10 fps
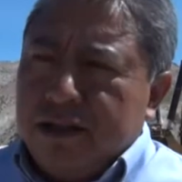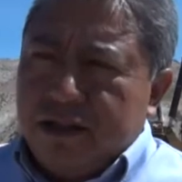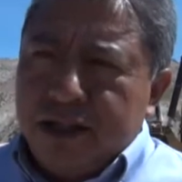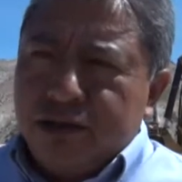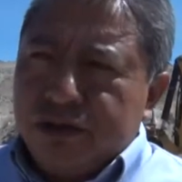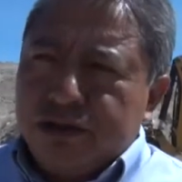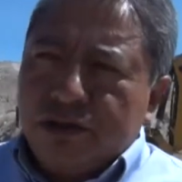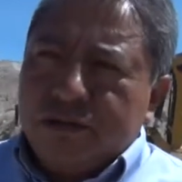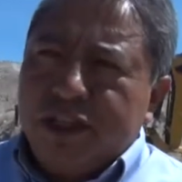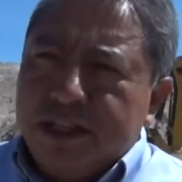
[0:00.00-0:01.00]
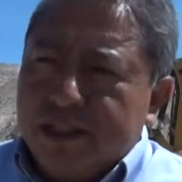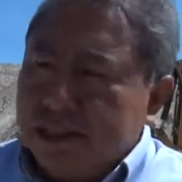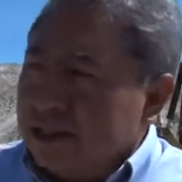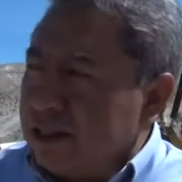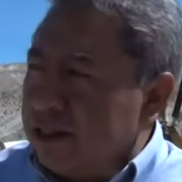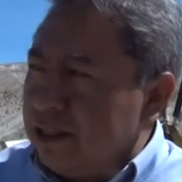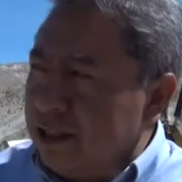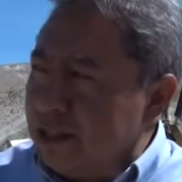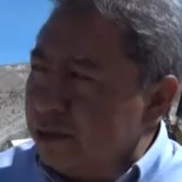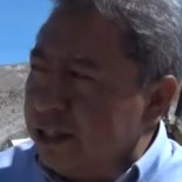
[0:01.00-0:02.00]
dentro de sus competencias, eh,
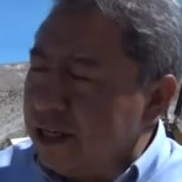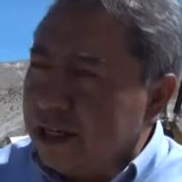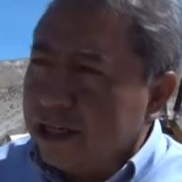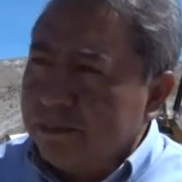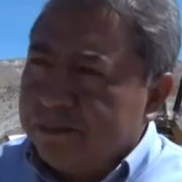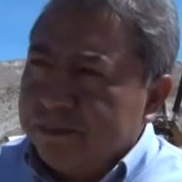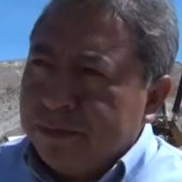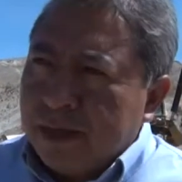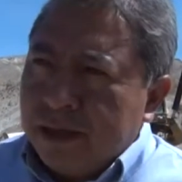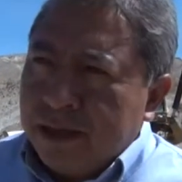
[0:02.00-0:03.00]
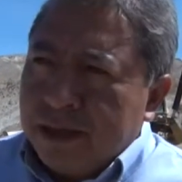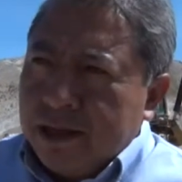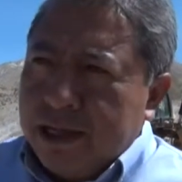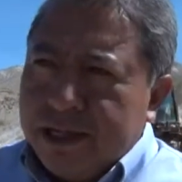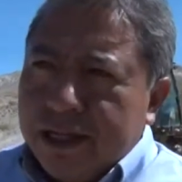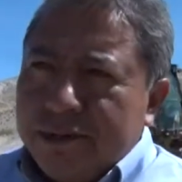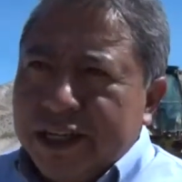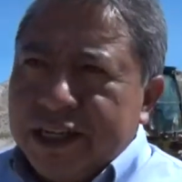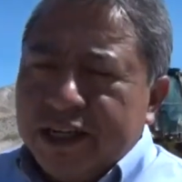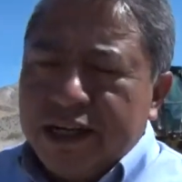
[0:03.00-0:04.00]
de tal manera que el día de
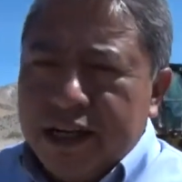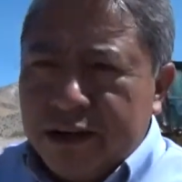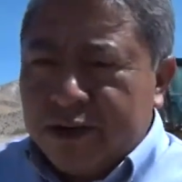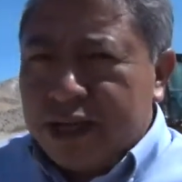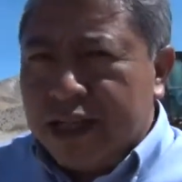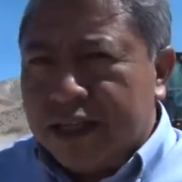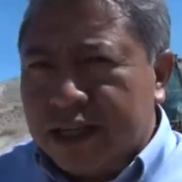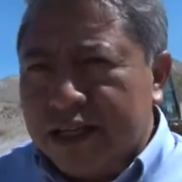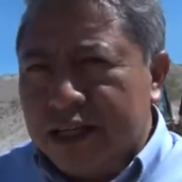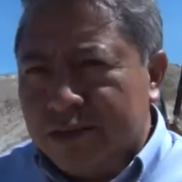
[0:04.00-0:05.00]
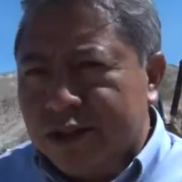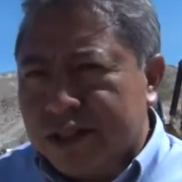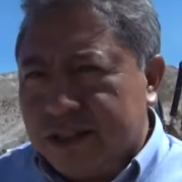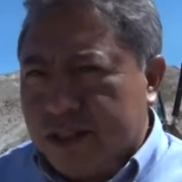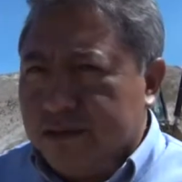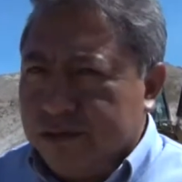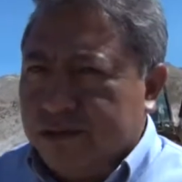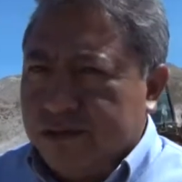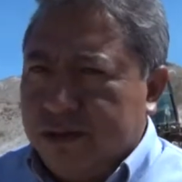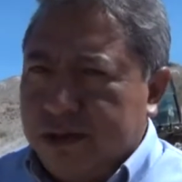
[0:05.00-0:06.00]
mañana en la localidad de Salinas Moche
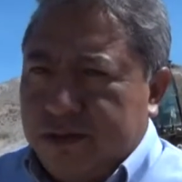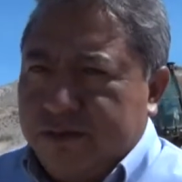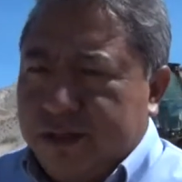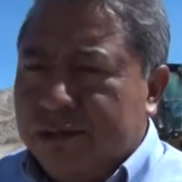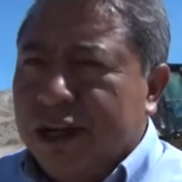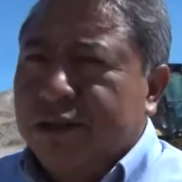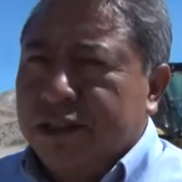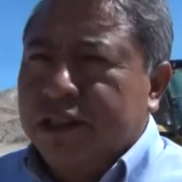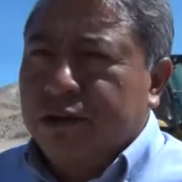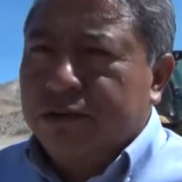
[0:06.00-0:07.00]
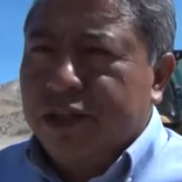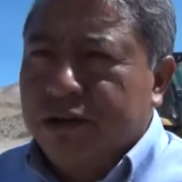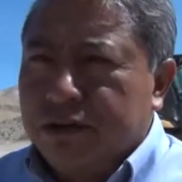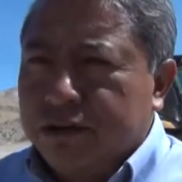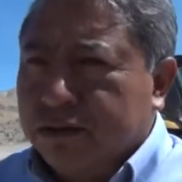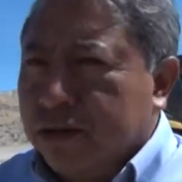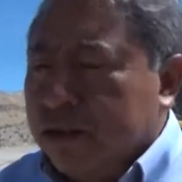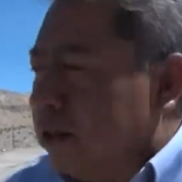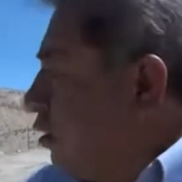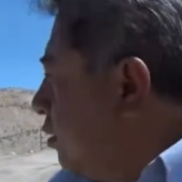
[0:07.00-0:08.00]
estaremos eh, firmando este
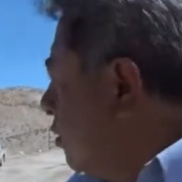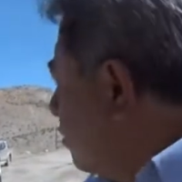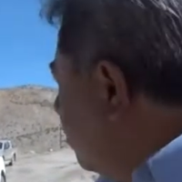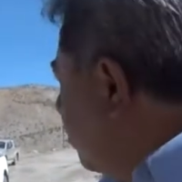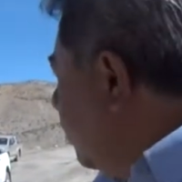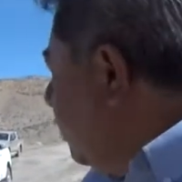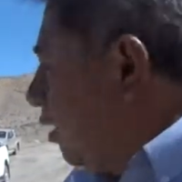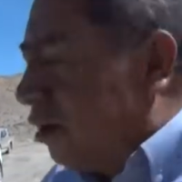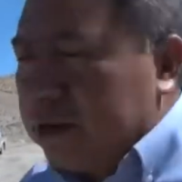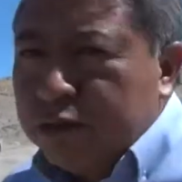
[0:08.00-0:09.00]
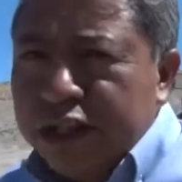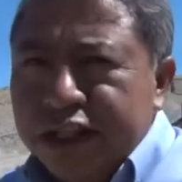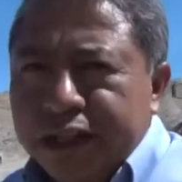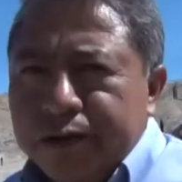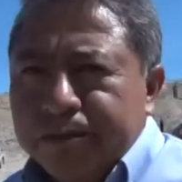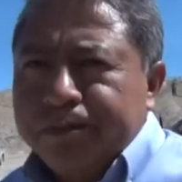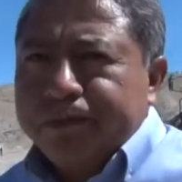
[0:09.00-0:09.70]
convenio, como, lo, le indico.